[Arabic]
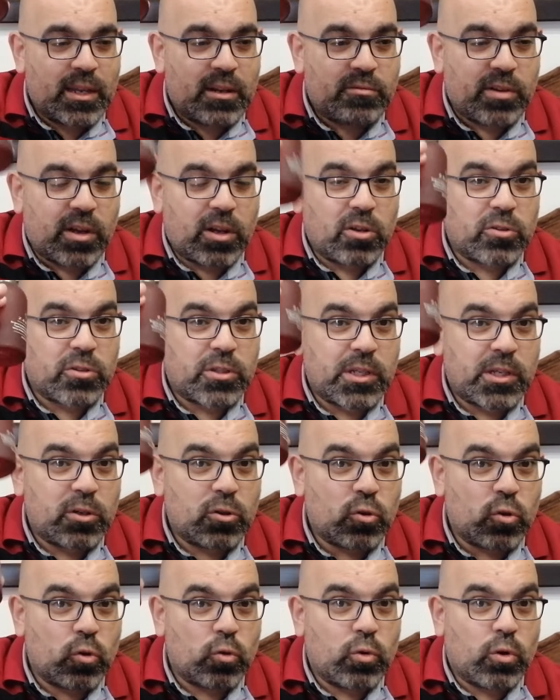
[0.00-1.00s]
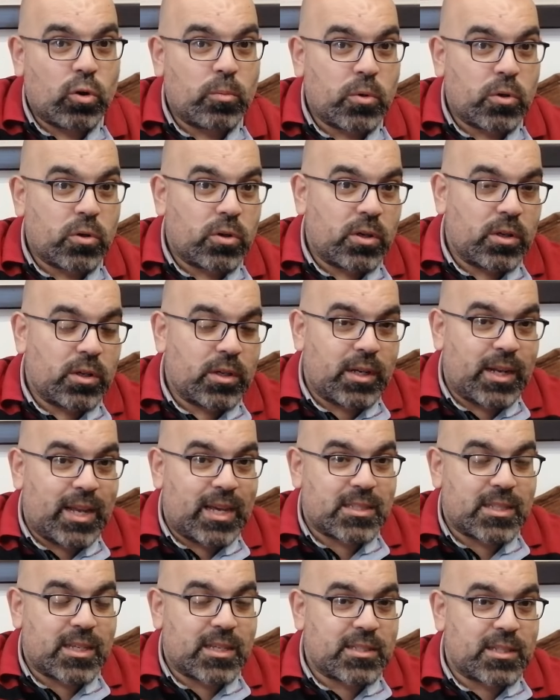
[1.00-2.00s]
الفالونتينو جوامه
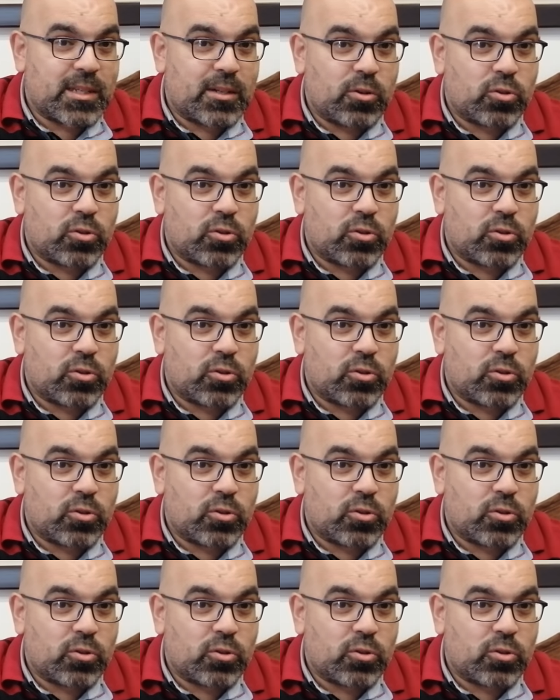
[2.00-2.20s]
الاساسي